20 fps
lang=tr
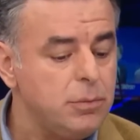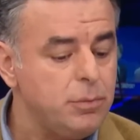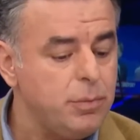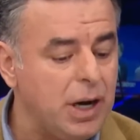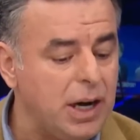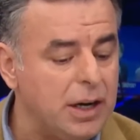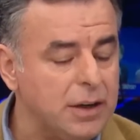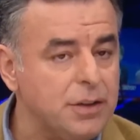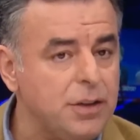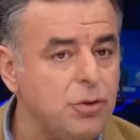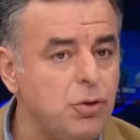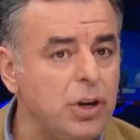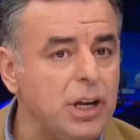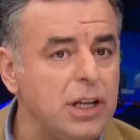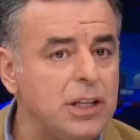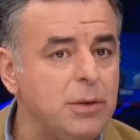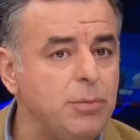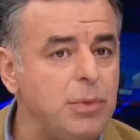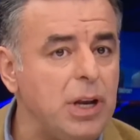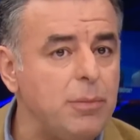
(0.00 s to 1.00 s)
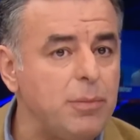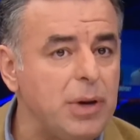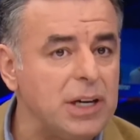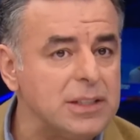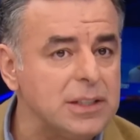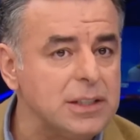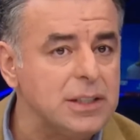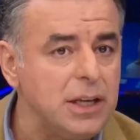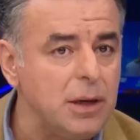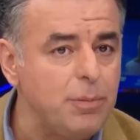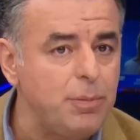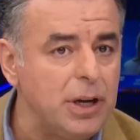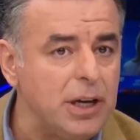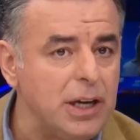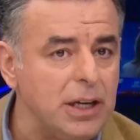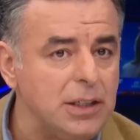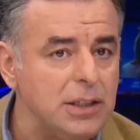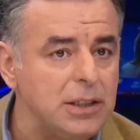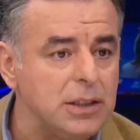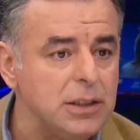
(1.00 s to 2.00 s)
parti yönetimine baskı
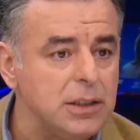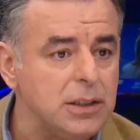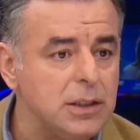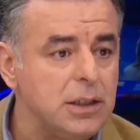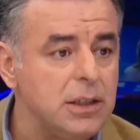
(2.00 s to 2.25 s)
yaparak